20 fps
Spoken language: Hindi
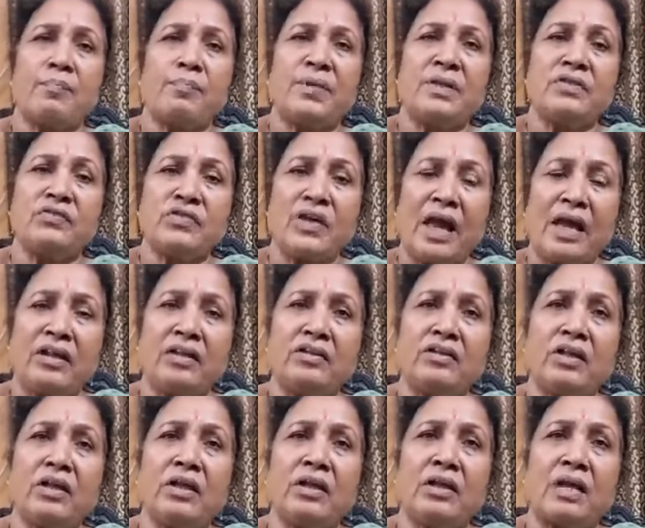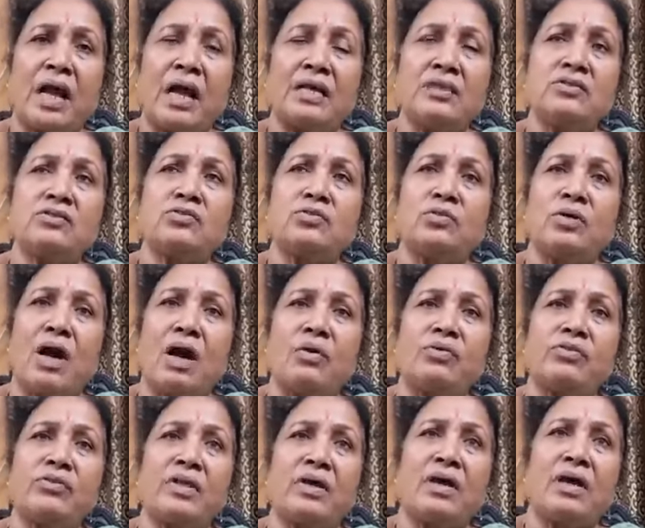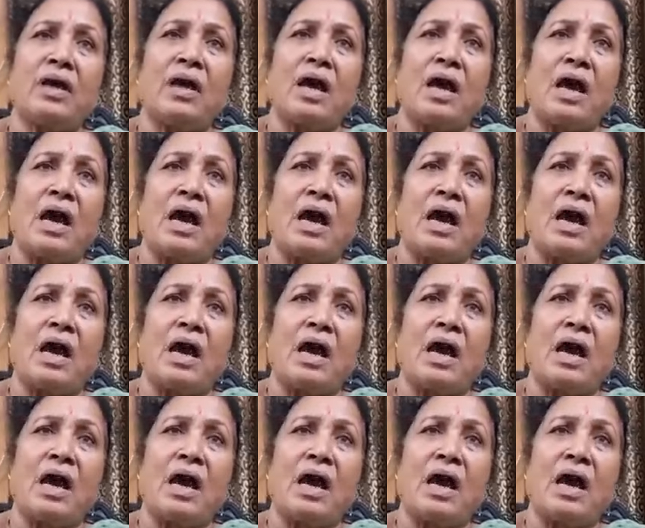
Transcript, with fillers: पंचायती राज चुनाव से